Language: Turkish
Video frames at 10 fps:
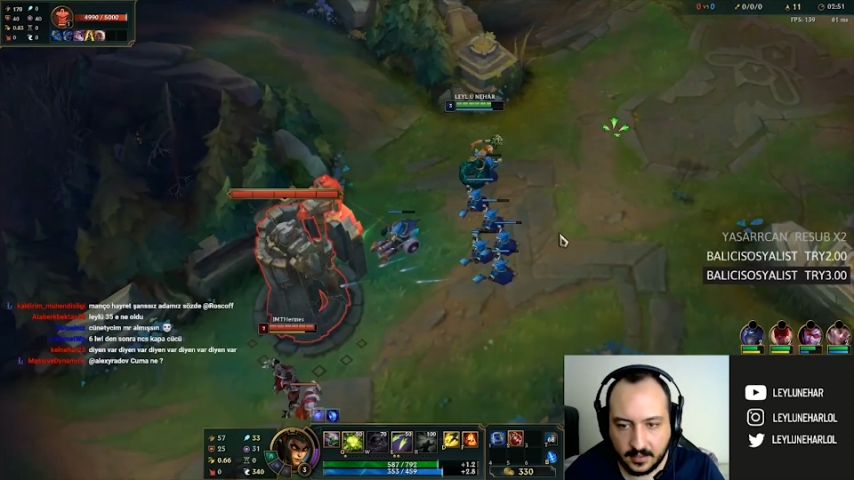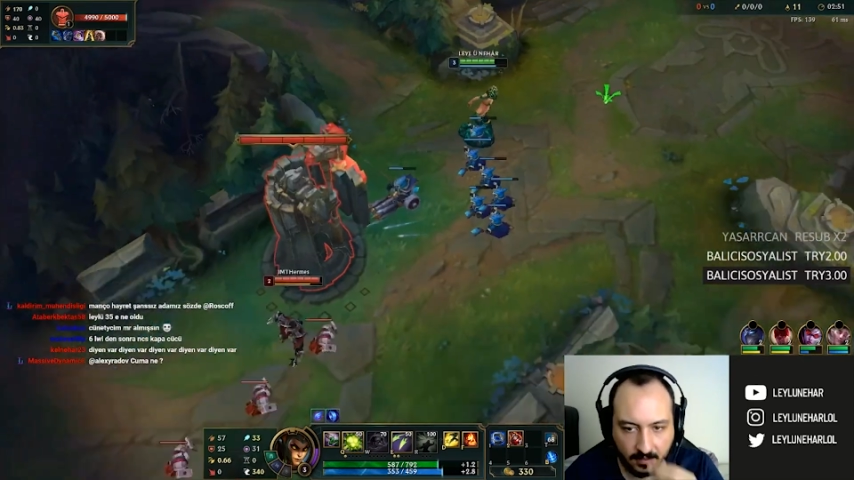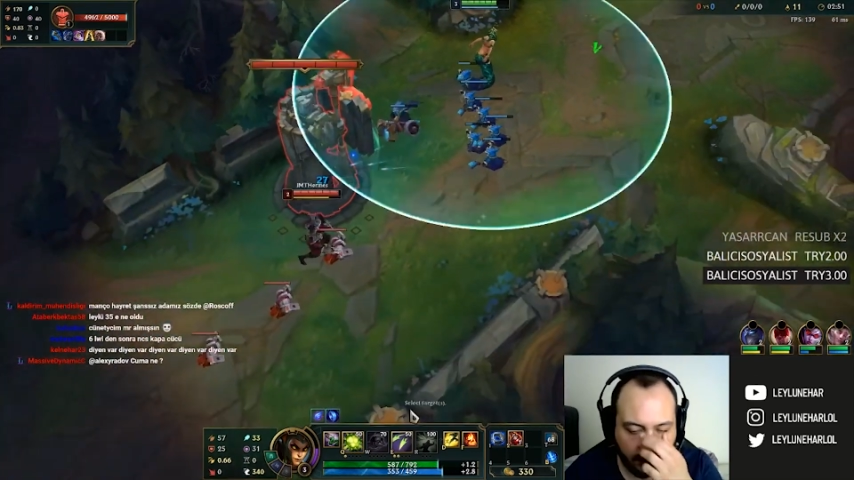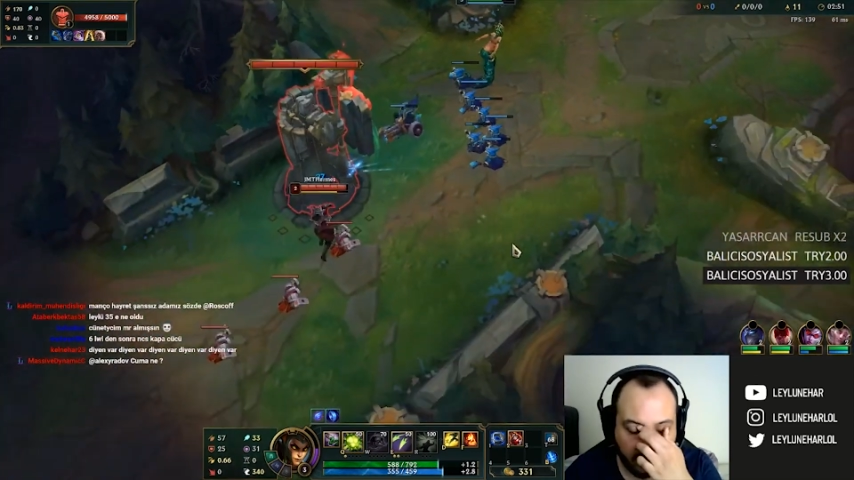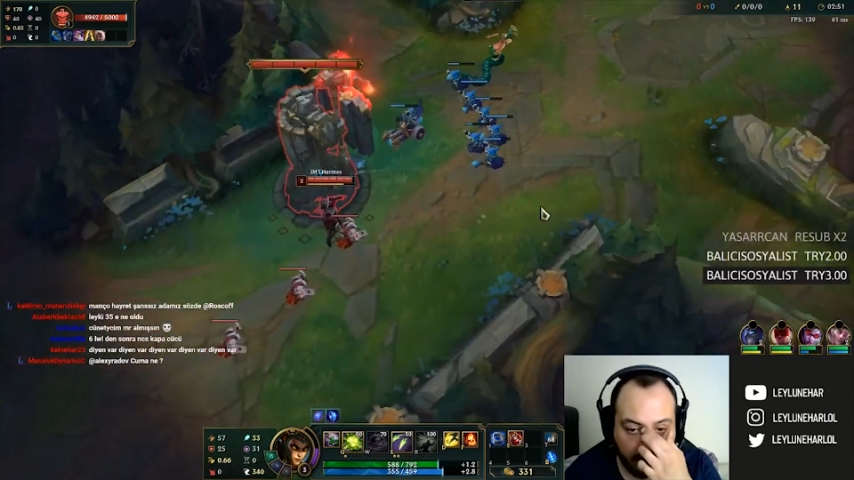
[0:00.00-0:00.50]

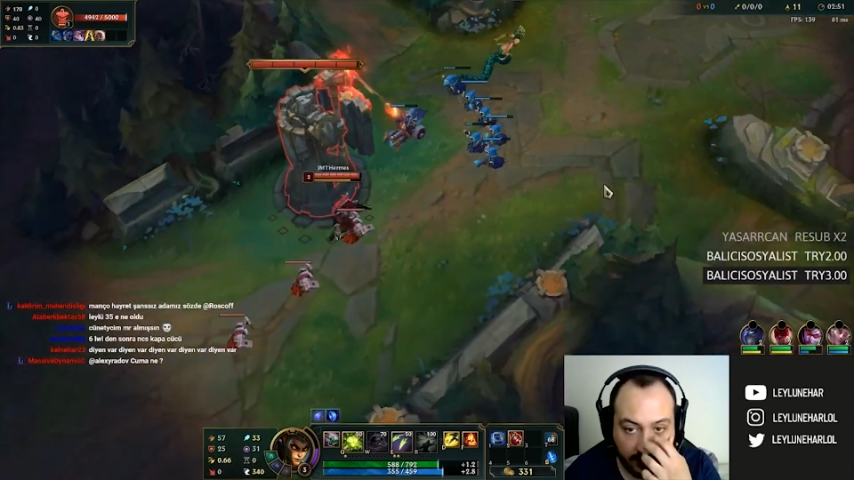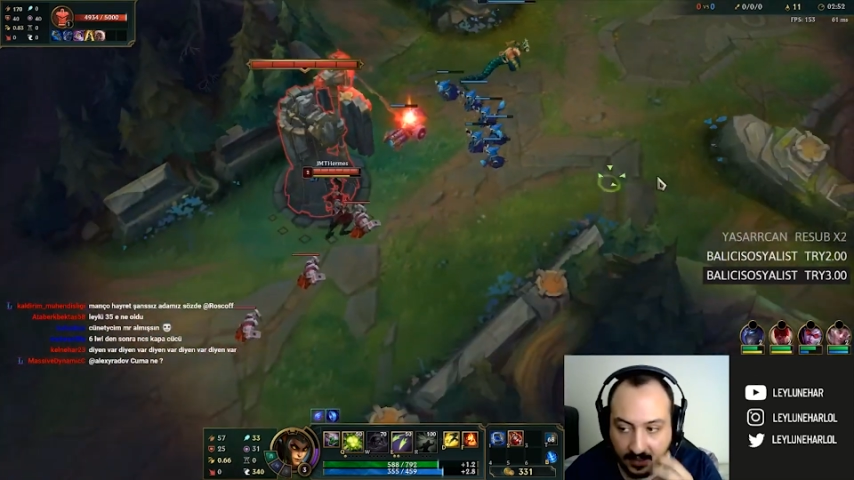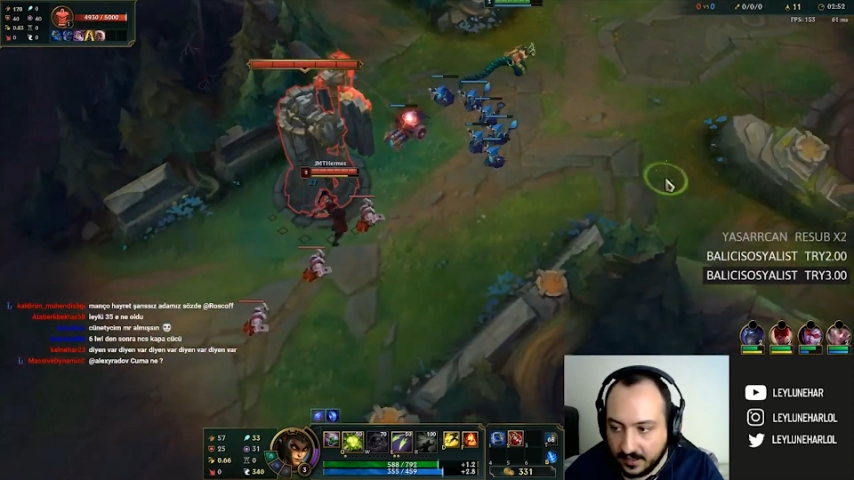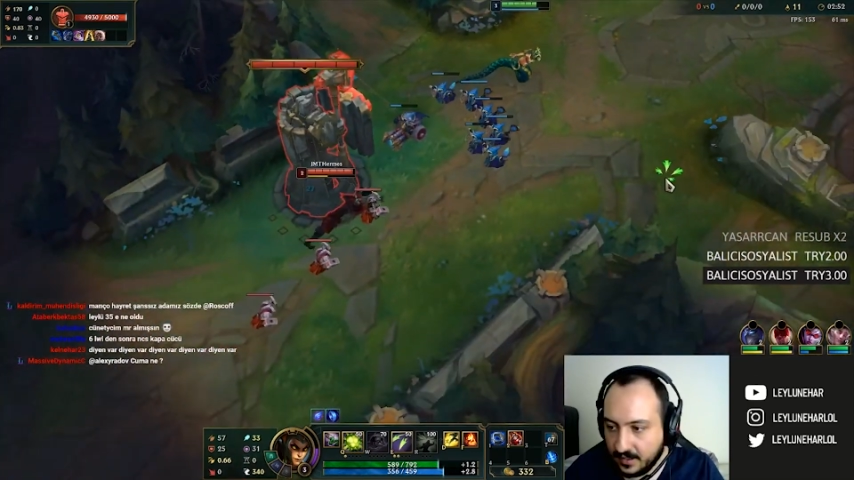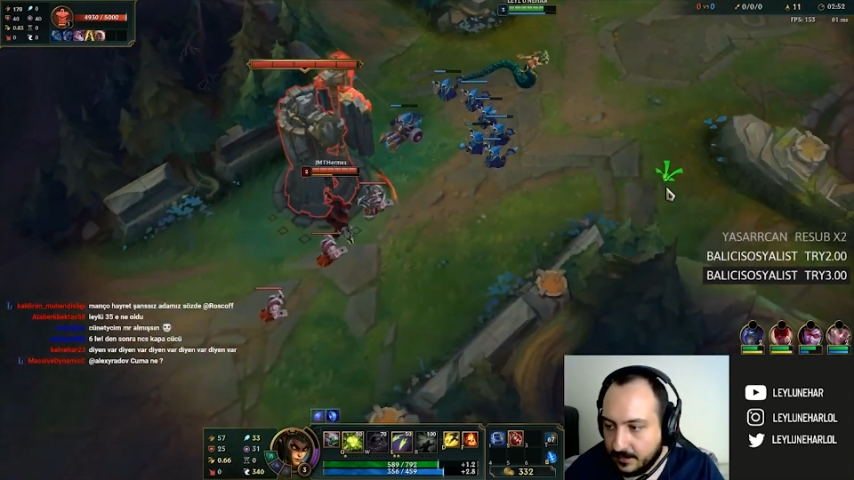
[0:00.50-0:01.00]
Tamam adamı
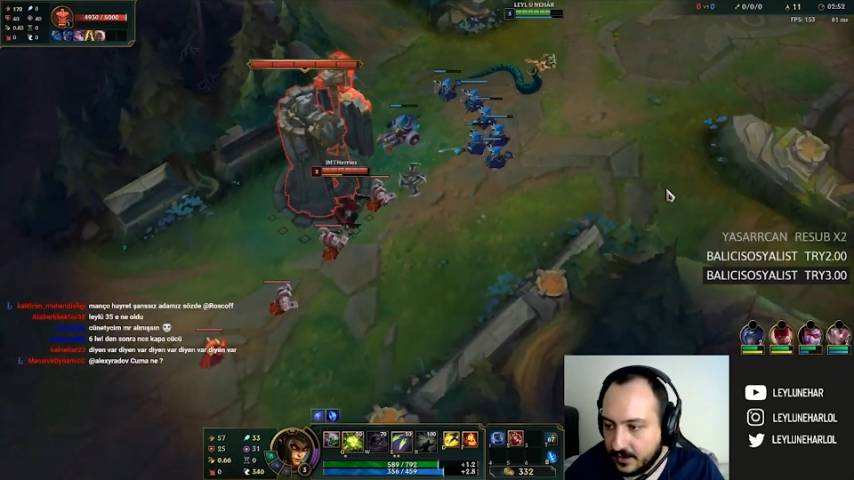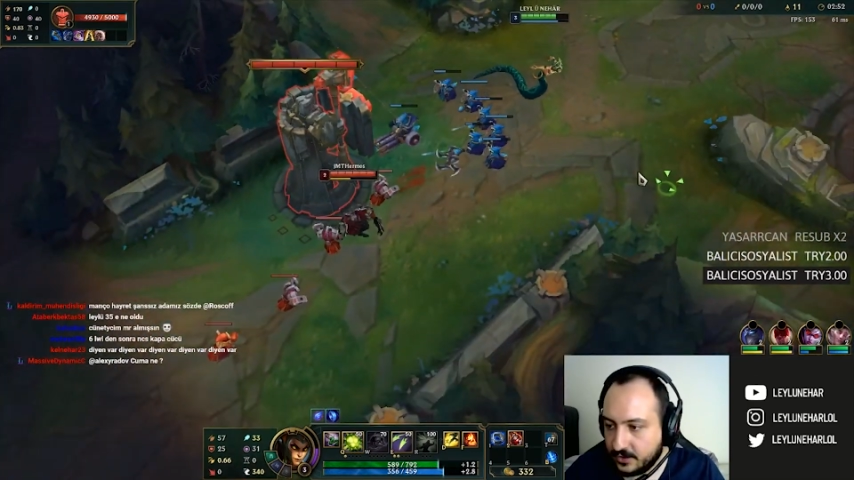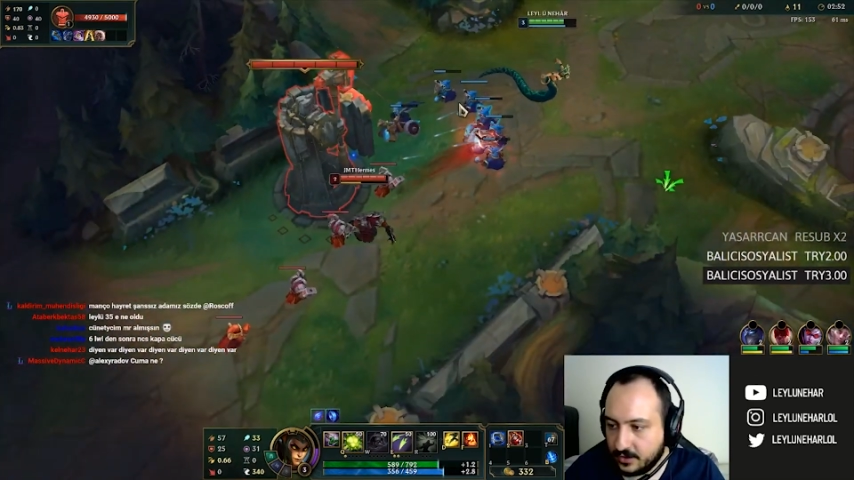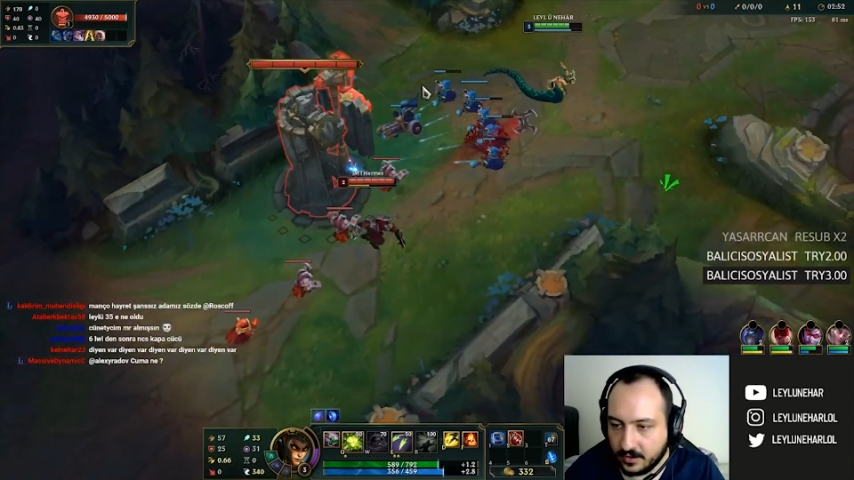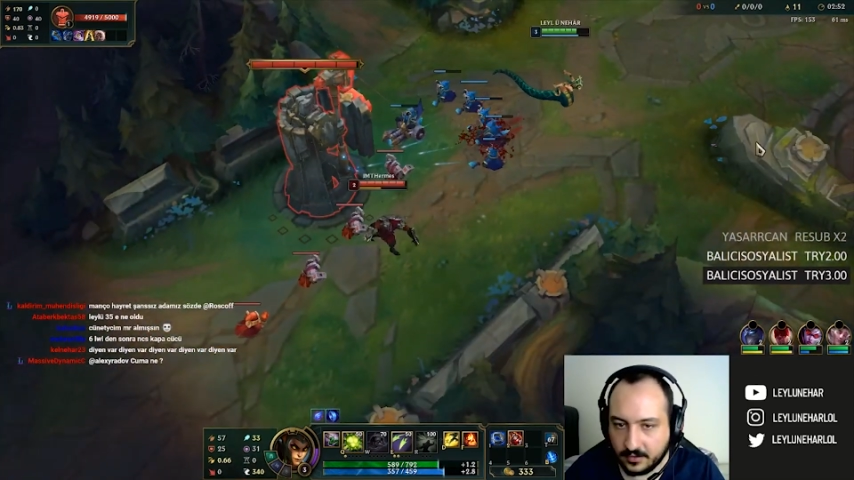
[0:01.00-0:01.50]

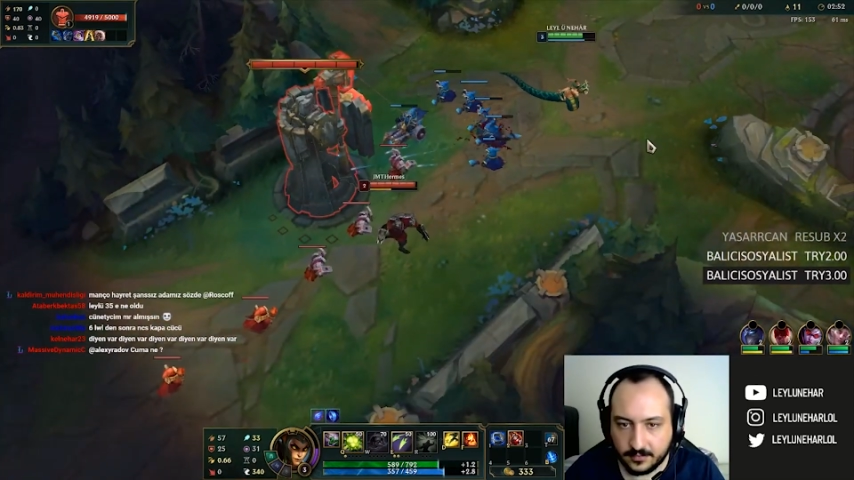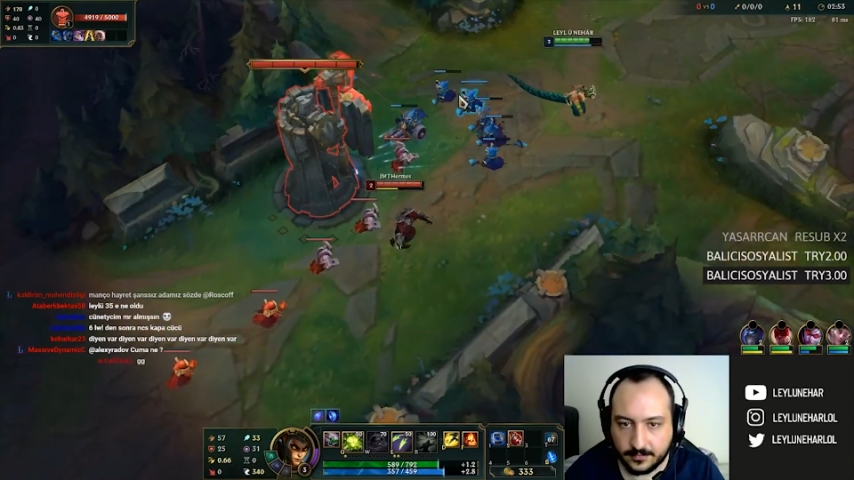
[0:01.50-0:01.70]
darlamasyon.